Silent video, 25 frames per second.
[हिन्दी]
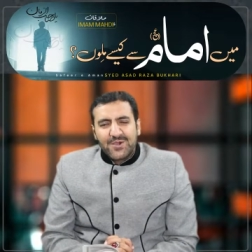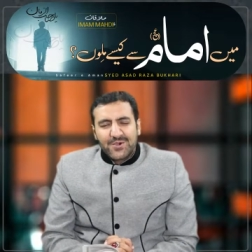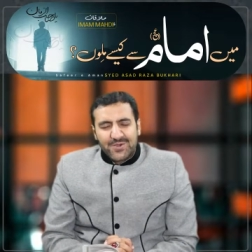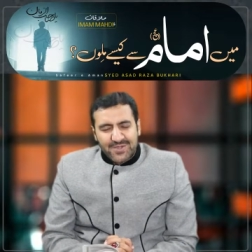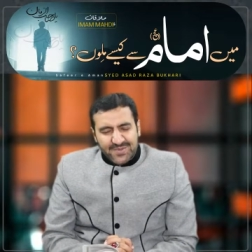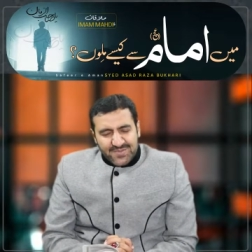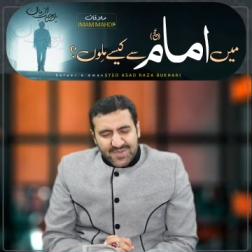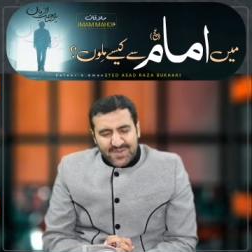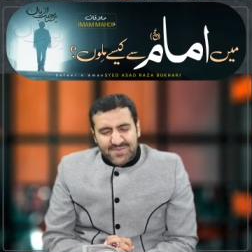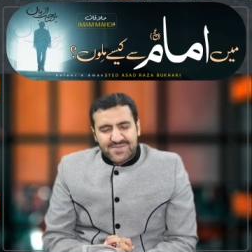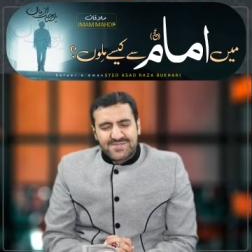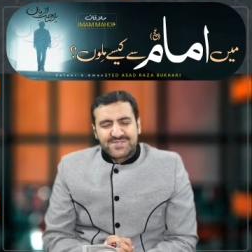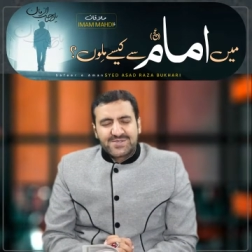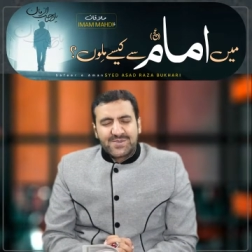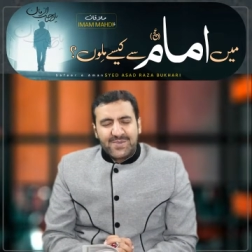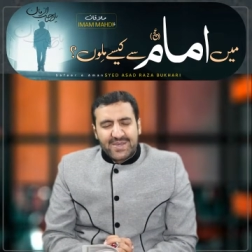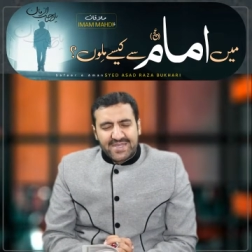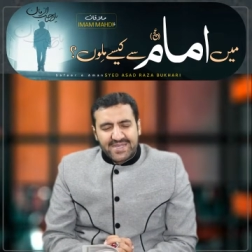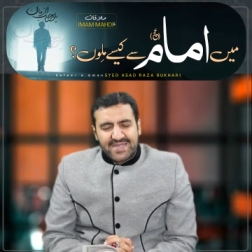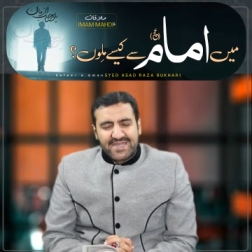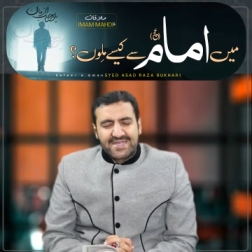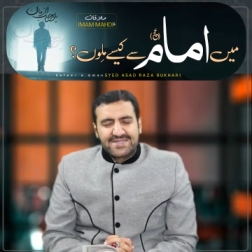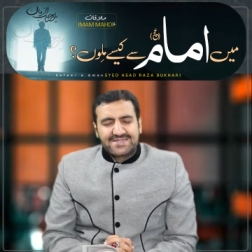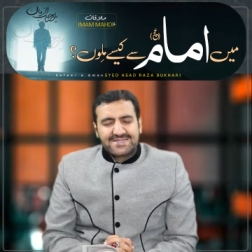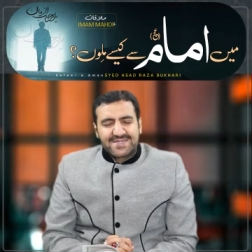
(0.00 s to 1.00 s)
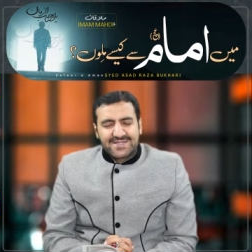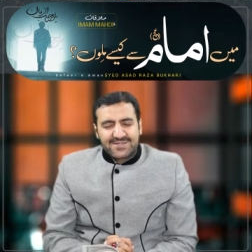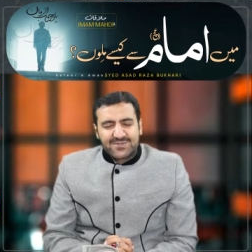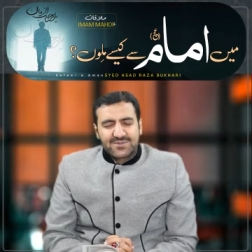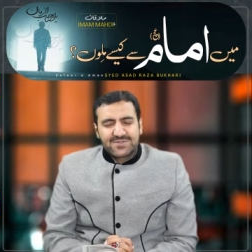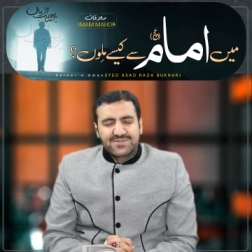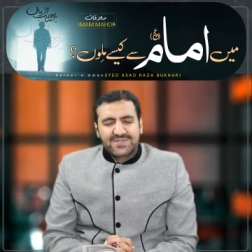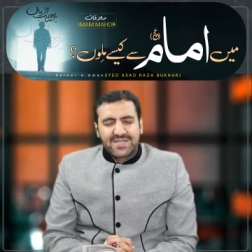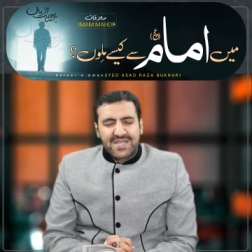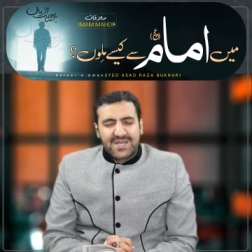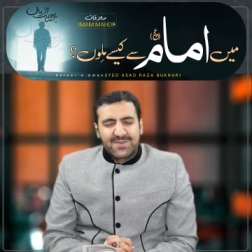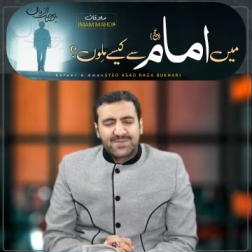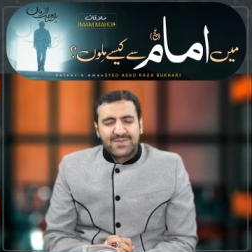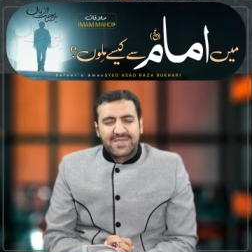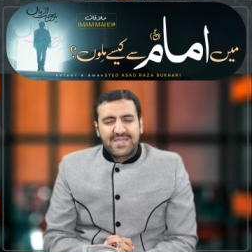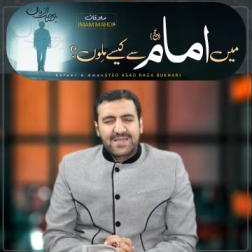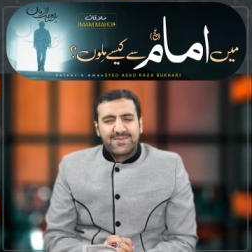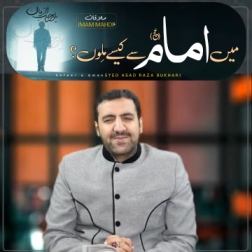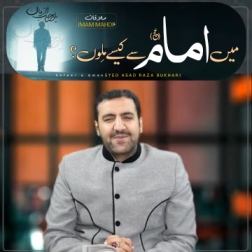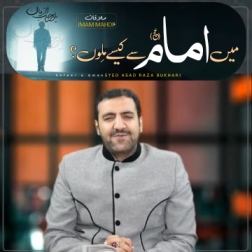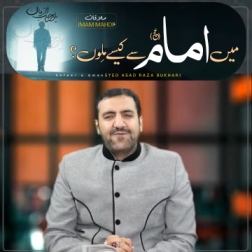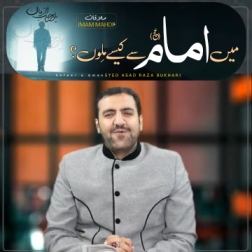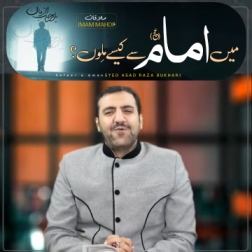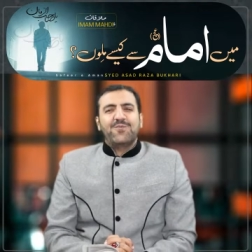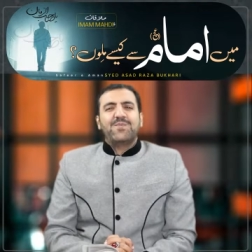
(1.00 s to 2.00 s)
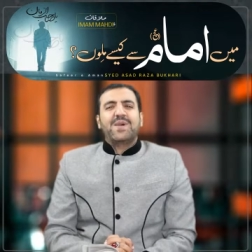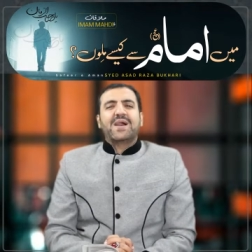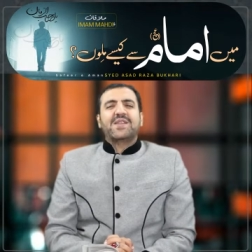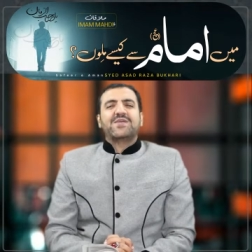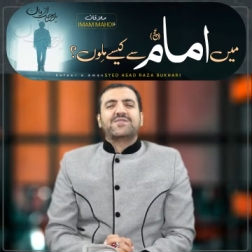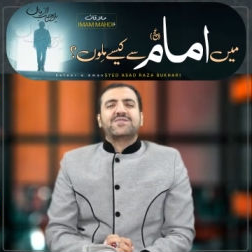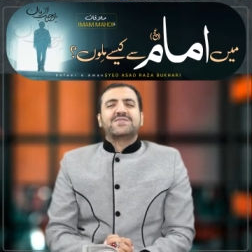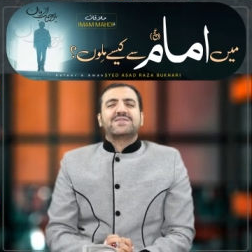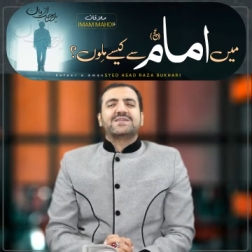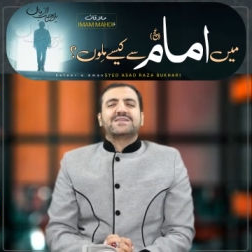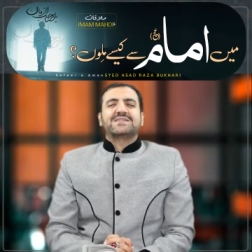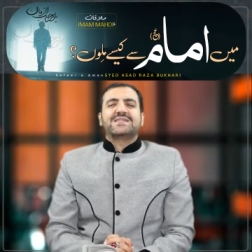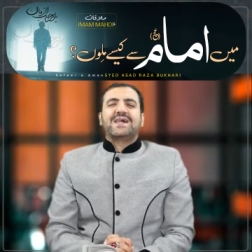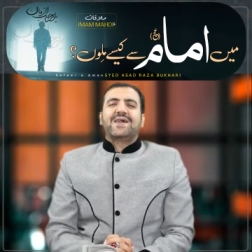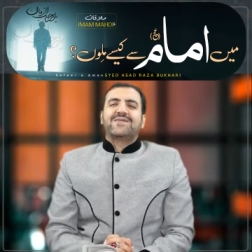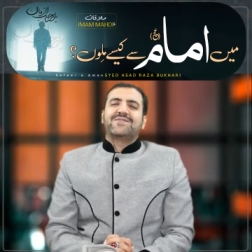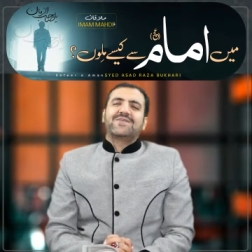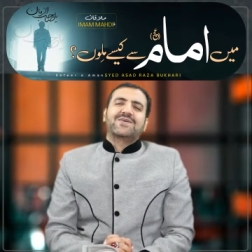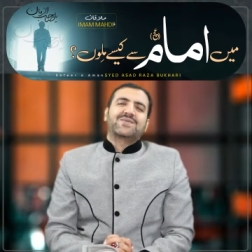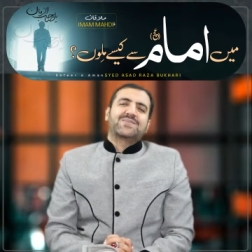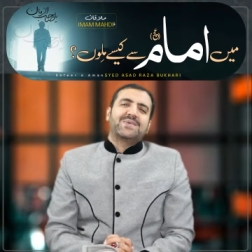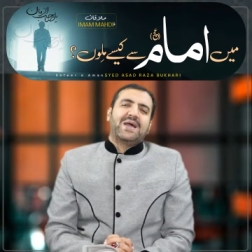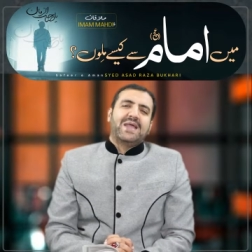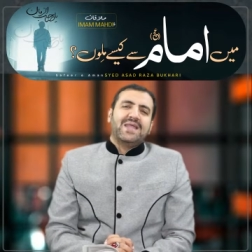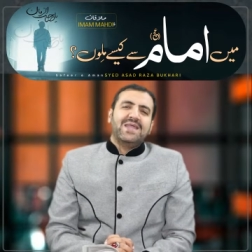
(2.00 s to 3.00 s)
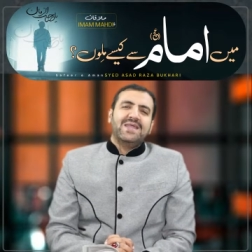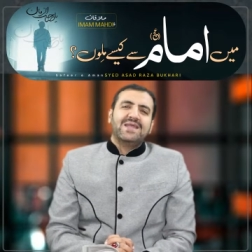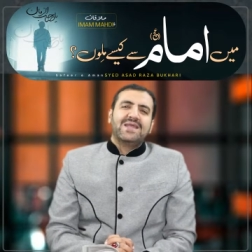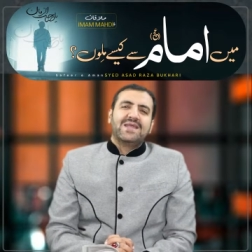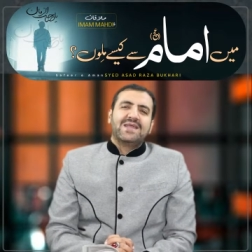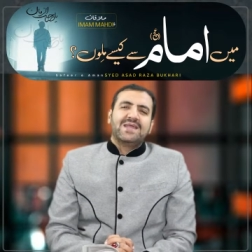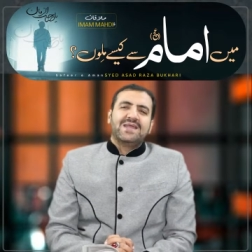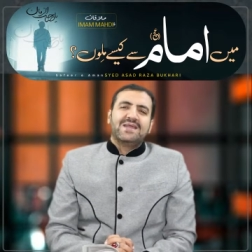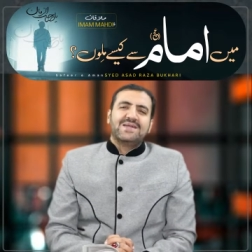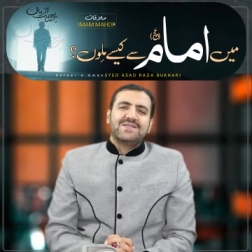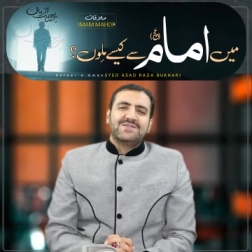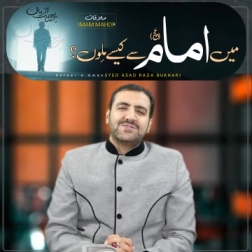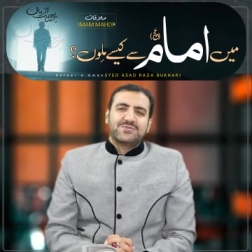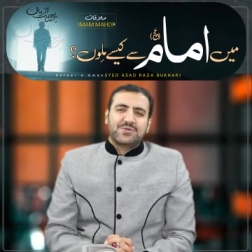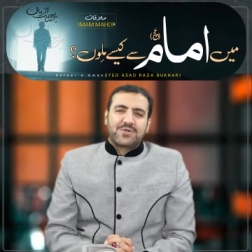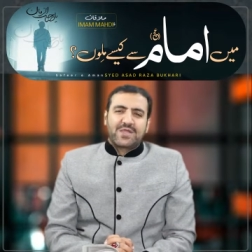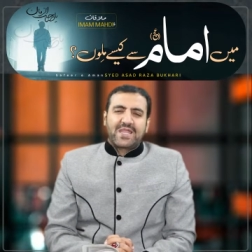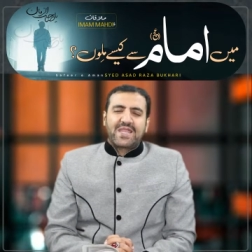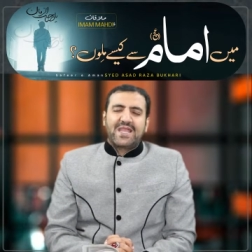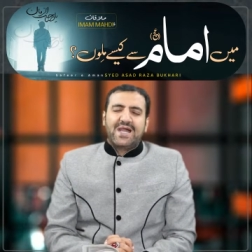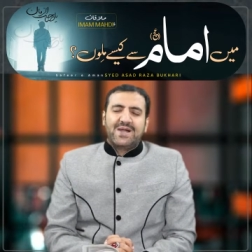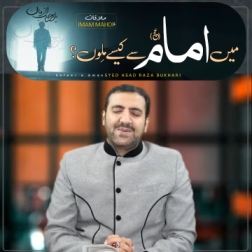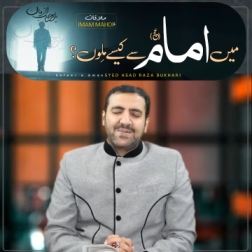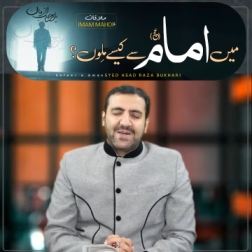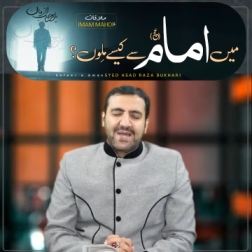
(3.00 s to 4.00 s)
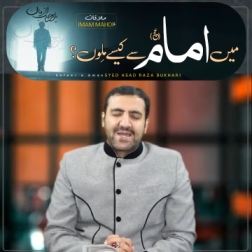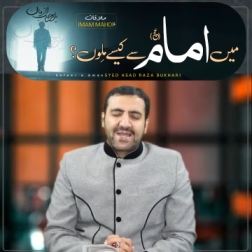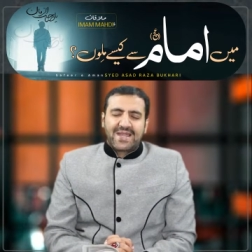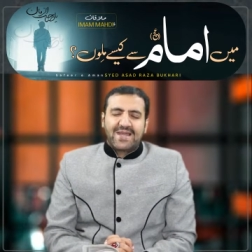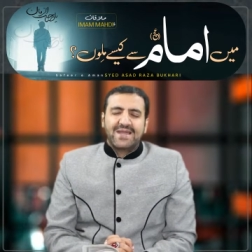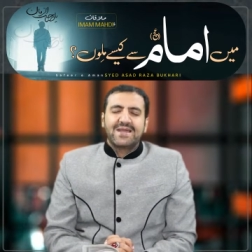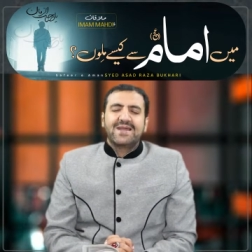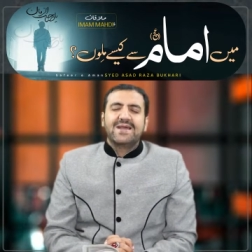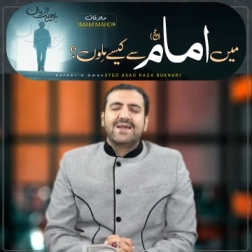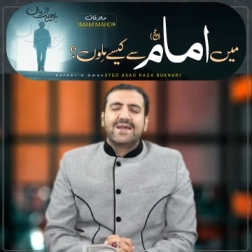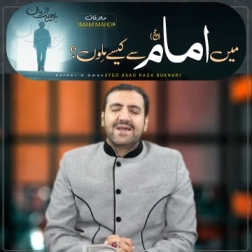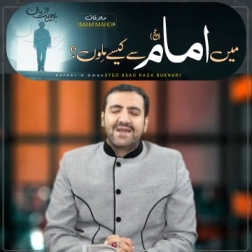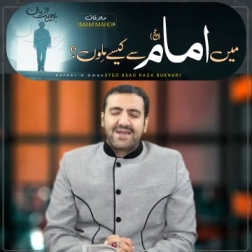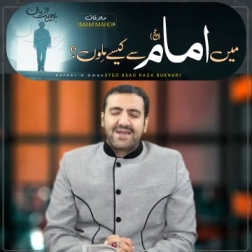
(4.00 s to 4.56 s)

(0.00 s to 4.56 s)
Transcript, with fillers: और इमाम ज़मान वसलाम की हमें वो मारफत अता फ़रमाएँ जो कि हमारा